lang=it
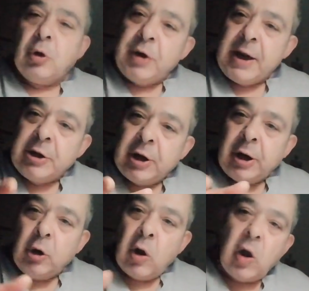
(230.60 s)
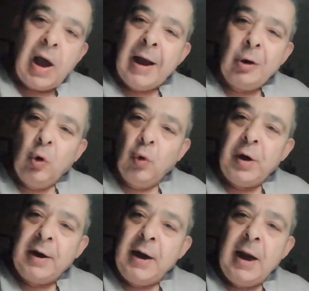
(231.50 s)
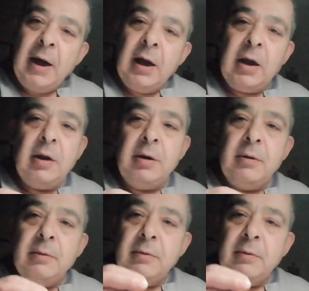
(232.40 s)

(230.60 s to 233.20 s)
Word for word: non entrano ancora nel,